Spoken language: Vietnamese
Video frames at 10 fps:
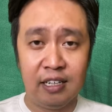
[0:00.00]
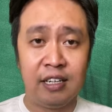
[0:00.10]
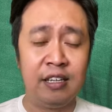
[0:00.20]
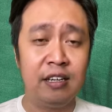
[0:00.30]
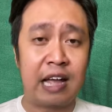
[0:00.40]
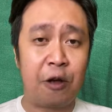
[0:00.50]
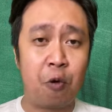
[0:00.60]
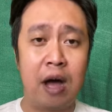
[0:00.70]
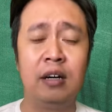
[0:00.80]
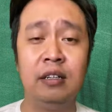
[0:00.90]
những cái
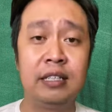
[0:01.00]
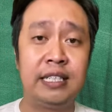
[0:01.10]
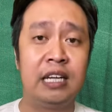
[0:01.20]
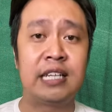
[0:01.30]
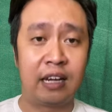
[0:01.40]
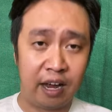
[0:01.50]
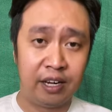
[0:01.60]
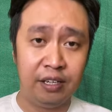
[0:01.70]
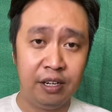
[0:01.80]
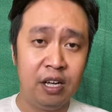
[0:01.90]
quá khứ chiến tranh
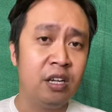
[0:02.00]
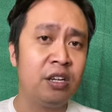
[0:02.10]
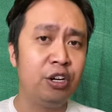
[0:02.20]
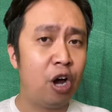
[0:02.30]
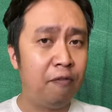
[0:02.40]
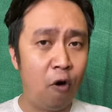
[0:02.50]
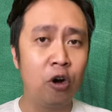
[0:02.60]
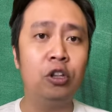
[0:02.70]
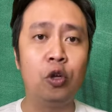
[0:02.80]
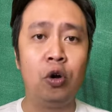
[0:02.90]
ấy như nó vốn
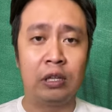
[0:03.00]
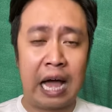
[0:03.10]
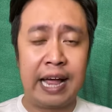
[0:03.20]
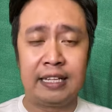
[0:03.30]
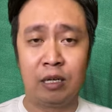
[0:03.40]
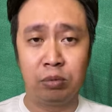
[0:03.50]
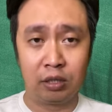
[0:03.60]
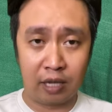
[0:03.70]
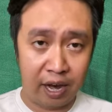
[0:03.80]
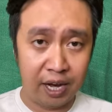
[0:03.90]
tồn tại trong thực
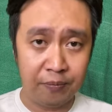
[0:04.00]
tế